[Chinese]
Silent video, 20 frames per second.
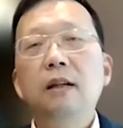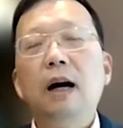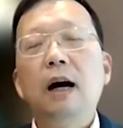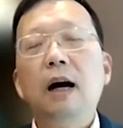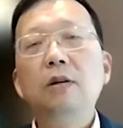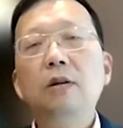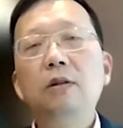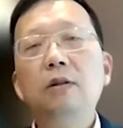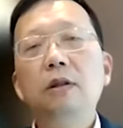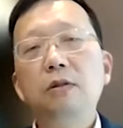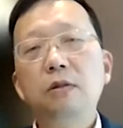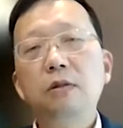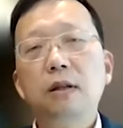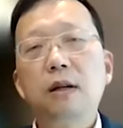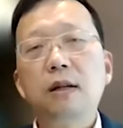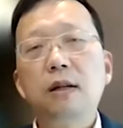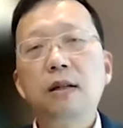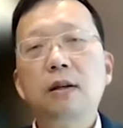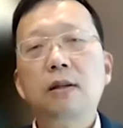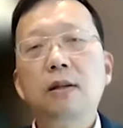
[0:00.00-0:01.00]
还有呢，就是
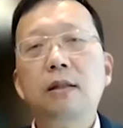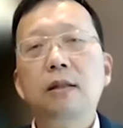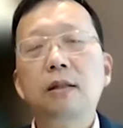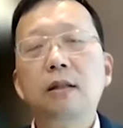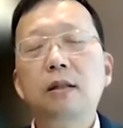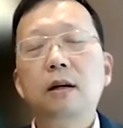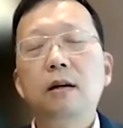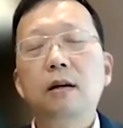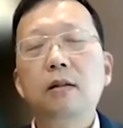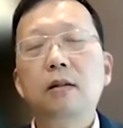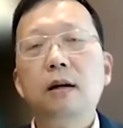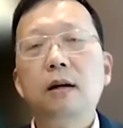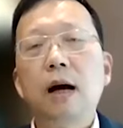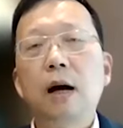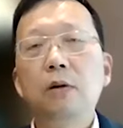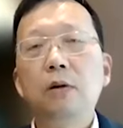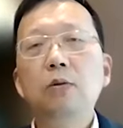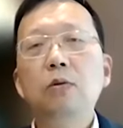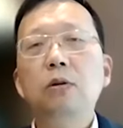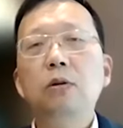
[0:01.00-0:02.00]
刚才提到的
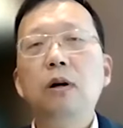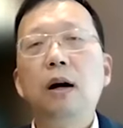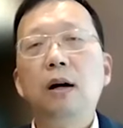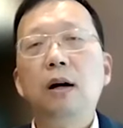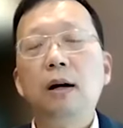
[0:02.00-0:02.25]
韩国